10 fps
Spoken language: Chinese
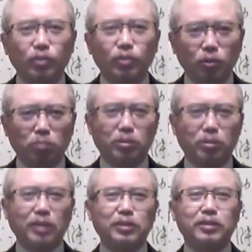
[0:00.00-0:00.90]
是不签
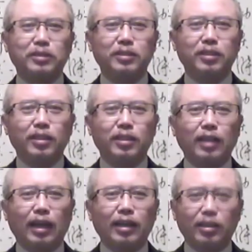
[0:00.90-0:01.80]
字啊，
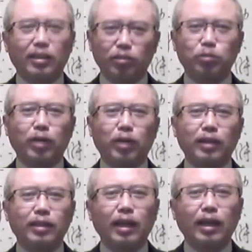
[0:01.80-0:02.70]
也就是说啊，
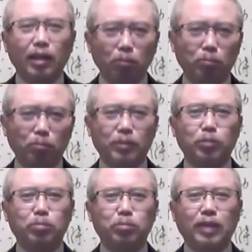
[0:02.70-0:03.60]
他根本就
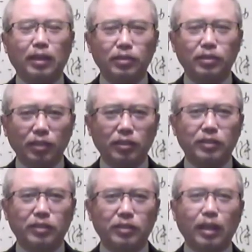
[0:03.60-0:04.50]
不想正
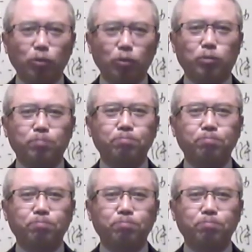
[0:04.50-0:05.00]
式参与。